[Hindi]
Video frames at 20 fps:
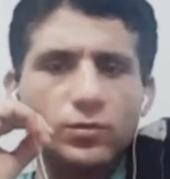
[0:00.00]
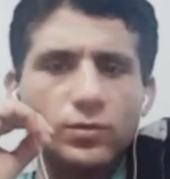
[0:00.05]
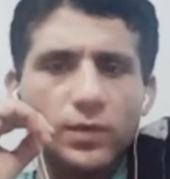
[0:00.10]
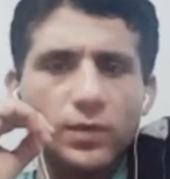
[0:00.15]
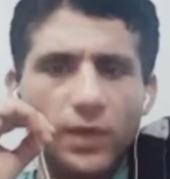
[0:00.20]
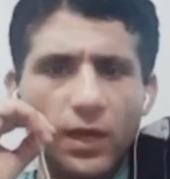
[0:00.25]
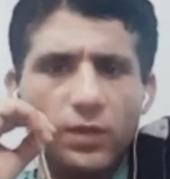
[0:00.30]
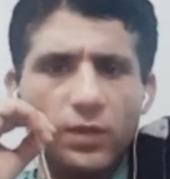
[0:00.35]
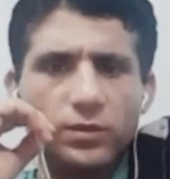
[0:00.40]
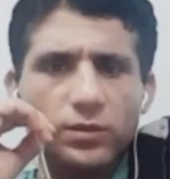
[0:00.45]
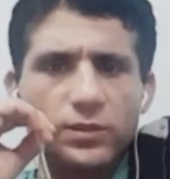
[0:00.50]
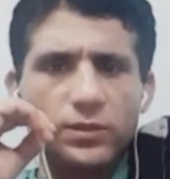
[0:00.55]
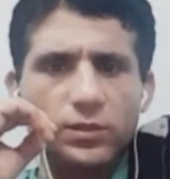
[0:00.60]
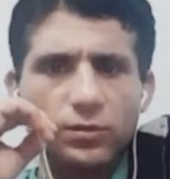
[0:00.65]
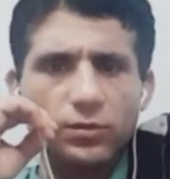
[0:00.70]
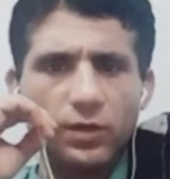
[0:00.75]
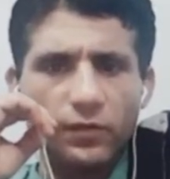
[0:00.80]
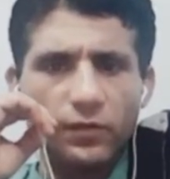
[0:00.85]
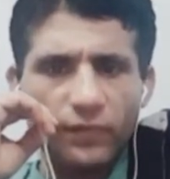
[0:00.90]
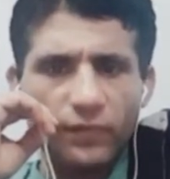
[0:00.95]
गालियों से
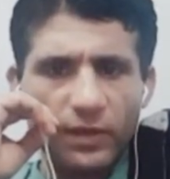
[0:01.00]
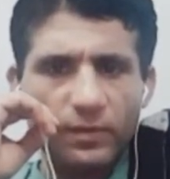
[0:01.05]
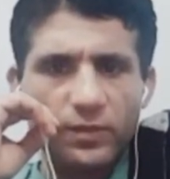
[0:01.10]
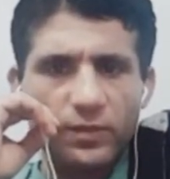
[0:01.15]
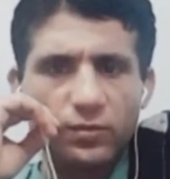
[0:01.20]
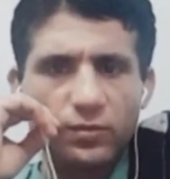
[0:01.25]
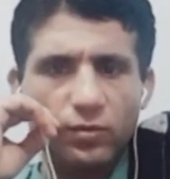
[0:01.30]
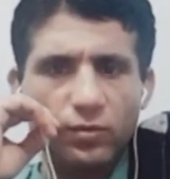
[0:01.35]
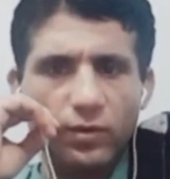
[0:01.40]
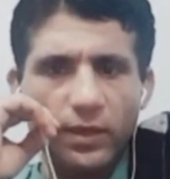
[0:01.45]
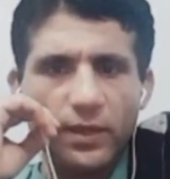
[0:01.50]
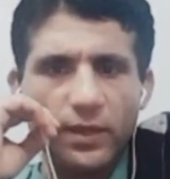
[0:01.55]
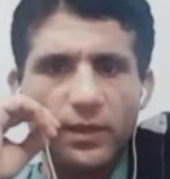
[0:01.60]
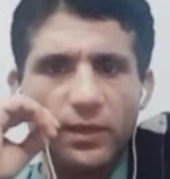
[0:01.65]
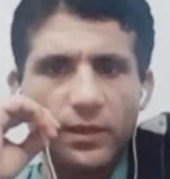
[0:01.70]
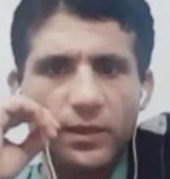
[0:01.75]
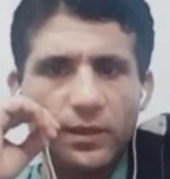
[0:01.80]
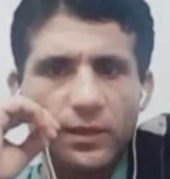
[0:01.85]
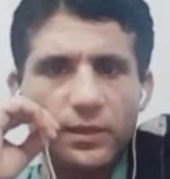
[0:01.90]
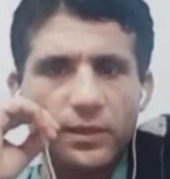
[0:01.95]
कोई फेमस हुआ है
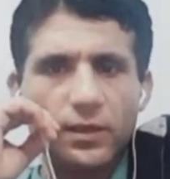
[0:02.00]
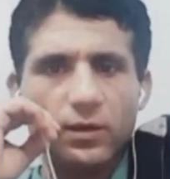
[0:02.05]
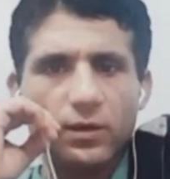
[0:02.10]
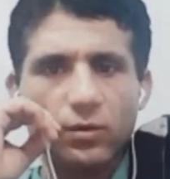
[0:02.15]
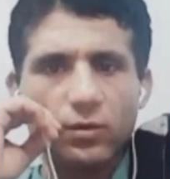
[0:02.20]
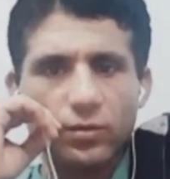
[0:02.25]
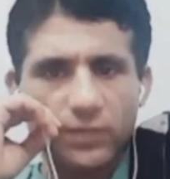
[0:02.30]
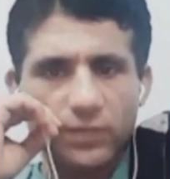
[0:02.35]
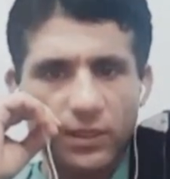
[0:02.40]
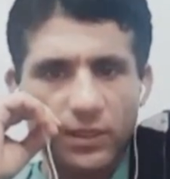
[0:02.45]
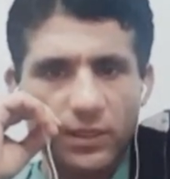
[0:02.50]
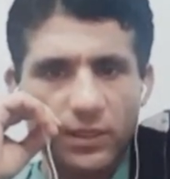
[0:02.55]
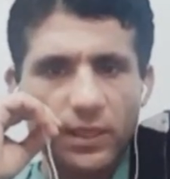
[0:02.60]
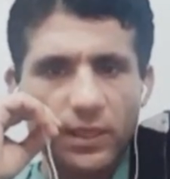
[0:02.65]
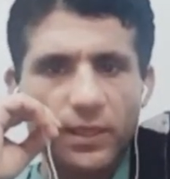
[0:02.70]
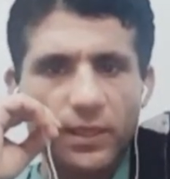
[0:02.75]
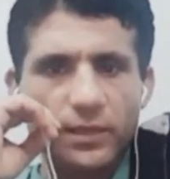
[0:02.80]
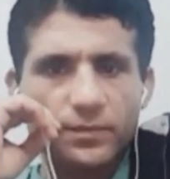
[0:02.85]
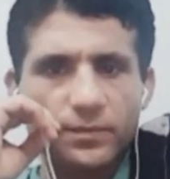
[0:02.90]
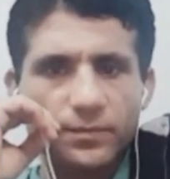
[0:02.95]
या हो सकता है